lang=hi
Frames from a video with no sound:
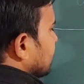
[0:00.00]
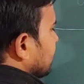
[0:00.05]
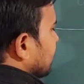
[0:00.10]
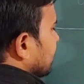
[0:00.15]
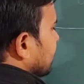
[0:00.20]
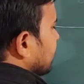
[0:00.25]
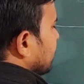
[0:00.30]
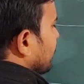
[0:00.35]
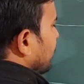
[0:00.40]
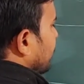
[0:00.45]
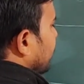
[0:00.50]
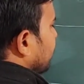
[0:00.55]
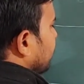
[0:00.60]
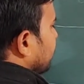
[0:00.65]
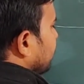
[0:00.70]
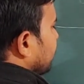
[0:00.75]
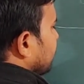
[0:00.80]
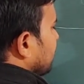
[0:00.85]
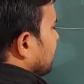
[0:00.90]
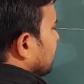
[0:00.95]
एक पॉइंट पी
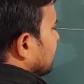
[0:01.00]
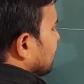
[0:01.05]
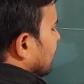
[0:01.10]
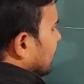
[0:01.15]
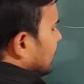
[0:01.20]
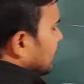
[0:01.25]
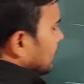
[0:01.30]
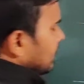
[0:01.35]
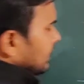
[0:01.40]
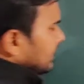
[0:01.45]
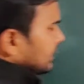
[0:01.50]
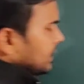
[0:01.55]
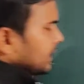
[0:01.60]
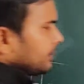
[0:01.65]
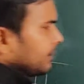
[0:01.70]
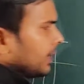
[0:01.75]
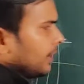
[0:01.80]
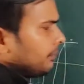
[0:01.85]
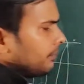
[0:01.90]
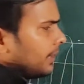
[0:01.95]
ले लिया जिस पर
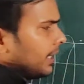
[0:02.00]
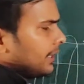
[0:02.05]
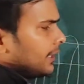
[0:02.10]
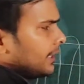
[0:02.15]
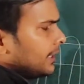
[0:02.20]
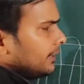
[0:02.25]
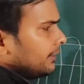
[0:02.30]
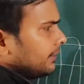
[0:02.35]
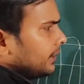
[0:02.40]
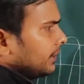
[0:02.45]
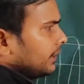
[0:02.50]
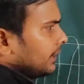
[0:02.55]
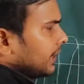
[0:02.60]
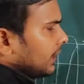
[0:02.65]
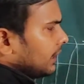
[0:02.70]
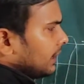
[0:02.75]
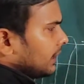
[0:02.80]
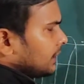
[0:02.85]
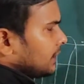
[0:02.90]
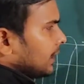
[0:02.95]
हम मैग्नेटिक फील्ड निकालना
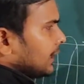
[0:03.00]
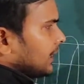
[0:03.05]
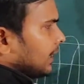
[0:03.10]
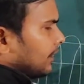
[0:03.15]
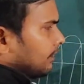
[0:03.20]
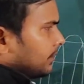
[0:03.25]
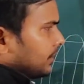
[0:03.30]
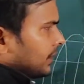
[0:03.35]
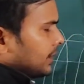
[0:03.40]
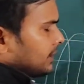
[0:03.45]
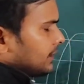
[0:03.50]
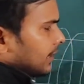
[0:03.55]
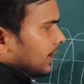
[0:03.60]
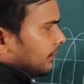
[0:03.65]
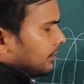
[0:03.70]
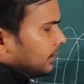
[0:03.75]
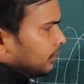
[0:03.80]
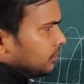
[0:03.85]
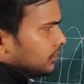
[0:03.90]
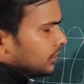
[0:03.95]
चाह रहे हैं अब टर्न्स आपके
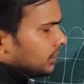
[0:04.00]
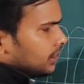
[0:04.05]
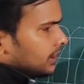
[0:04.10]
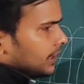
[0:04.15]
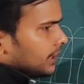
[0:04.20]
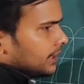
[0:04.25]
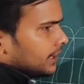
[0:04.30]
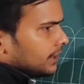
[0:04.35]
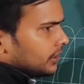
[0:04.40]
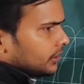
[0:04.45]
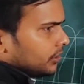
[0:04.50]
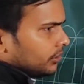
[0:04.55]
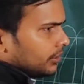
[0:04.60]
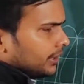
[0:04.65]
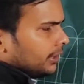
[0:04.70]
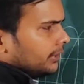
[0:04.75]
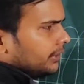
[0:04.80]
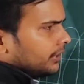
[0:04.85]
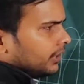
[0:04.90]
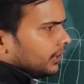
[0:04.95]
कुछ इस तरीके से होंगे
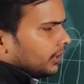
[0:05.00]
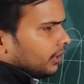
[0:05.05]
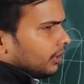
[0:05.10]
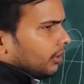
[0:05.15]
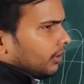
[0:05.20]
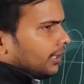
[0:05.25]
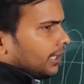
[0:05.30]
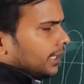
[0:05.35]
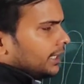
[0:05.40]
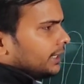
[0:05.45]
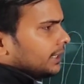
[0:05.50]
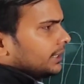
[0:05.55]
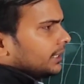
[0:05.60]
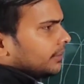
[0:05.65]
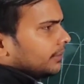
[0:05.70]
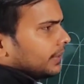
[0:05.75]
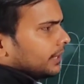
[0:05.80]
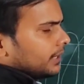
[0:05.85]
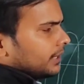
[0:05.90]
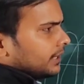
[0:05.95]
और आगे की तरफ
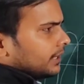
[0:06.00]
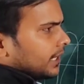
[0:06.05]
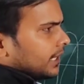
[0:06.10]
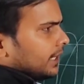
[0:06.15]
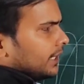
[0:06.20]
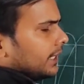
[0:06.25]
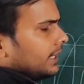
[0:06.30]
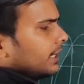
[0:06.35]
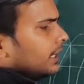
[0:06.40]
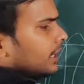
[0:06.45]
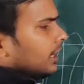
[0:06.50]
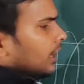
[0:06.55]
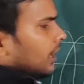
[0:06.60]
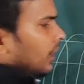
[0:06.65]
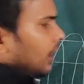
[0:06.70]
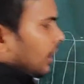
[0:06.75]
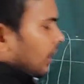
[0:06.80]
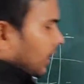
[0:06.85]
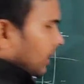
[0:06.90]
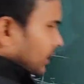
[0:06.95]
बढ़ते जाएंगे
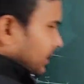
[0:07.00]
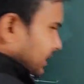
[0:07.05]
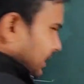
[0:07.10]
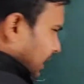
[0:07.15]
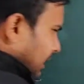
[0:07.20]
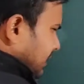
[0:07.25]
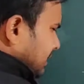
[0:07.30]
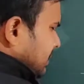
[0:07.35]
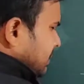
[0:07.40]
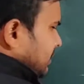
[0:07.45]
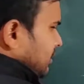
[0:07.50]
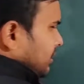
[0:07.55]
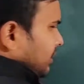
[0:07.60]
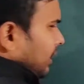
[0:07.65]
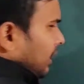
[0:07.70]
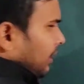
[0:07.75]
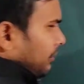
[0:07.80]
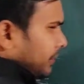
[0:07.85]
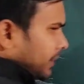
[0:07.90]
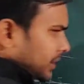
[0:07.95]
टर्न
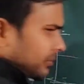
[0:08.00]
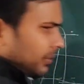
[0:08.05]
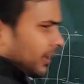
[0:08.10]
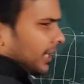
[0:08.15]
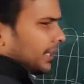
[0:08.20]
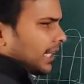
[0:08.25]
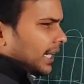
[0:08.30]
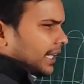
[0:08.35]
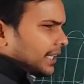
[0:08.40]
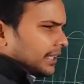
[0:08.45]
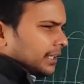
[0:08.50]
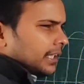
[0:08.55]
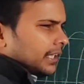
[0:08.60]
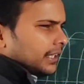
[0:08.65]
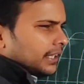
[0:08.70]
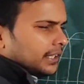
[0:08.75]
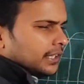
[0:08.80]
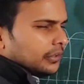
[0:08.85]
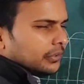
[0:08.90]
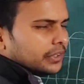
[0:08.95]
अब इनफाइनाइट लेने
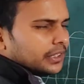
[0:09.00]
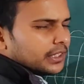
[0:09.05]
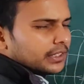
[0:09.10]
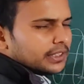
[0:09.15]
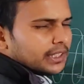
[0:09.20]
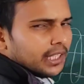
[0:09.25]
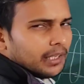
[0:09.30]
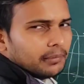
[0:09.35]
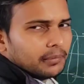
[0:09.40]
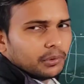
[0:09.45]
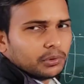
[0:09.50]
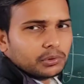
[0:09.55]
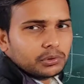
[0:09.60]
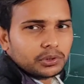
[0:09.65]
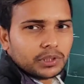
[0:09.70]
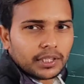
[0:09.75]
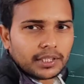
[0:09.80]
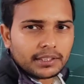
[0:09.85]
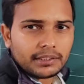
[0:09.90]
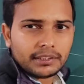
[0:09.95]
की वजह से हम लोग
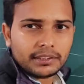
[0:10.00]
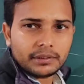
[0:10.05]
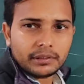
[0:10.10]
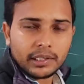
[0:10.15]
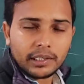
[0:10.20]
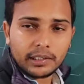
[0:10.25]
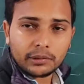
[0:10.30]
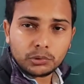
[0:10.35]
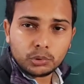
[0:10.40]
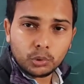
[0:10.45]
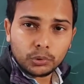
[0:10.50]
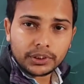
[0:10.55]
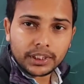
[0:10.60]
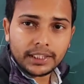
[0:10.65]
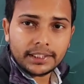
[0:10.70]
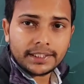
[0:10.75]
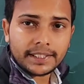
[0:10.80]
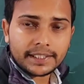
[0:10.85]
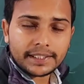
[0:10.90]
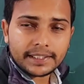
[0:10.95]
टर्न टोटल
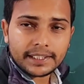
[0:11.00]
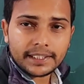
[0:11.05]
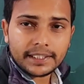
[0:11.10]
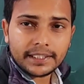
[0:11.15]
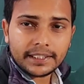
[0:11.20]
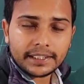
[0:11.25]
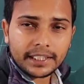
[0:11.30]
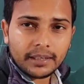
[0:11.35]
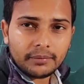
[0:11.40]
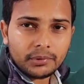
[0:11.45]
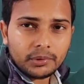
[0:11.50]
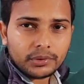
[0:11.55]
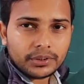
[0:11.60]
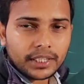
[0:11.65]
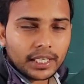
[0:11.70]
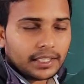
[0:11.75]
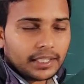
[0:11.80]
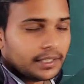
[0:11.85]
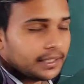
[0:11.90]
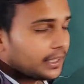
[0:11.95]
टर्न न लेके हम लोग क्या
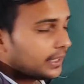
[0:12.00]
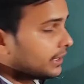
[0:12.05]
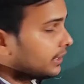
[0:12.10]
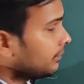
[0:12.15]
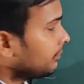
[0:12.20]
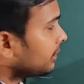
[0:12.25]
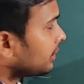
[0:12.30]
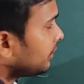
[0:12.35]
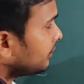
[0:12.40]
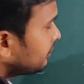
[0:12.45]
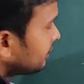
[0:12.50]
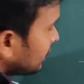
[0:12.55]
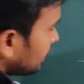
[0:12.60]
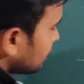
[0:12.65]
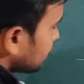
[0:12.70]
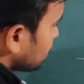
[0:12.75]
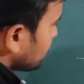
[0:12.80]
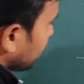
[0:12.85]
लेंगे नंबर ऑफ टर्न्स पर